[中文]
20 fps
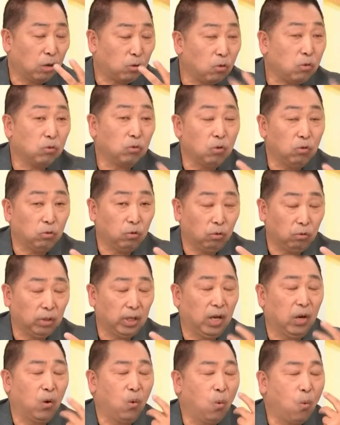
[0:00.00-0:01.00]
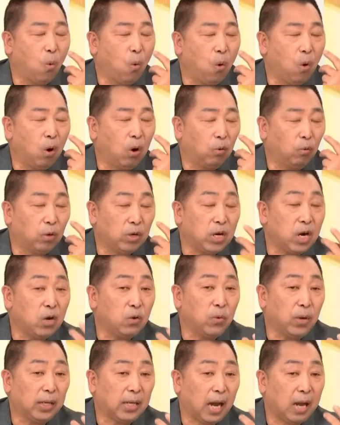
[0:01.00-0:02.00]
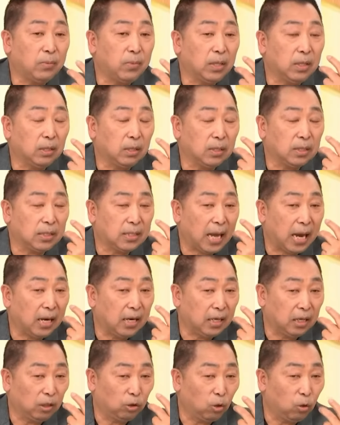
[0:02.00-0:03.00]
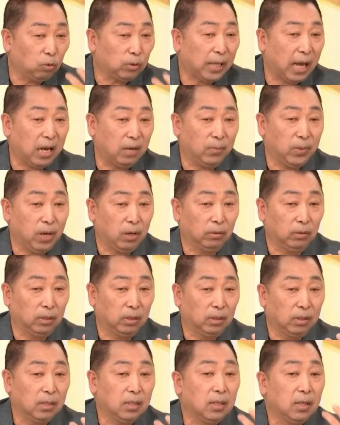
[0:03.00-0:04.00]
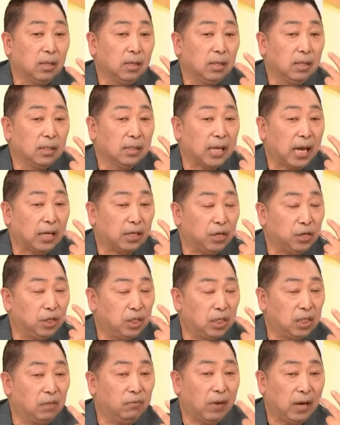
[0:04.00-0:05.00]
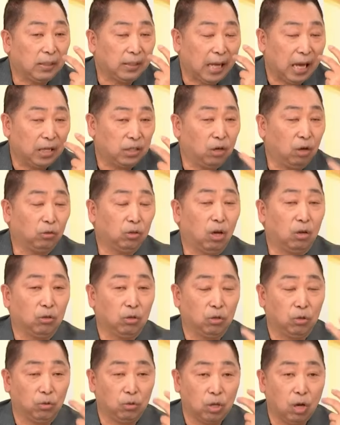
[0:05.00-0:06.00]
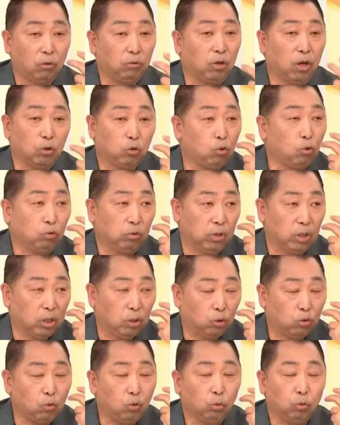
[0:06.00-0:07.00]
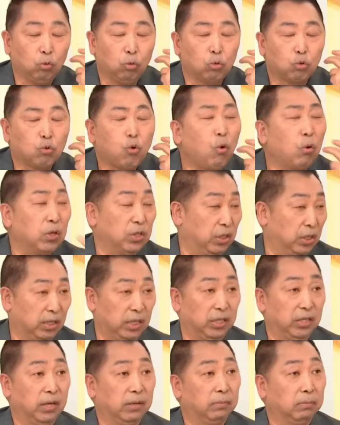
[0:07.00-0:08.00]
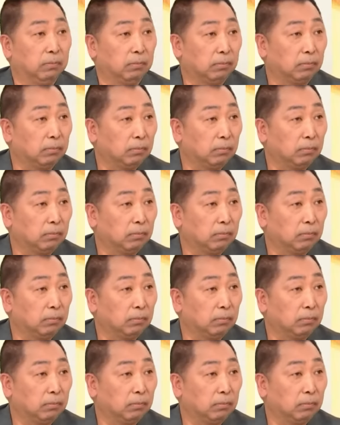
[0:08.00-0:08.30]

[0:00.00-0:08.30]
有一个共共同点。我我认为他们三个都代表的，在跟西方打交道的时候，遭遇到重重重度挫折的人。